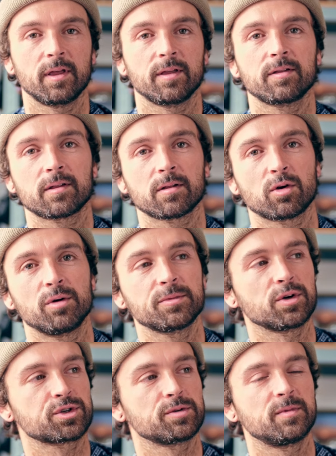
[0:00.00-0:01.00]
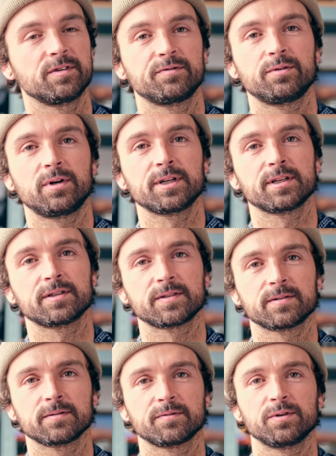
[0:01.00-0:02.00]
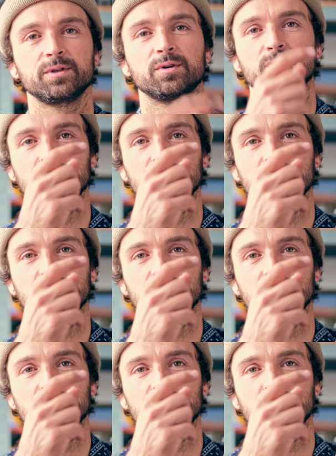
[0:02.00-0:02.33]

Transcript: es ist, kommt auch schon mal vor, dass von hier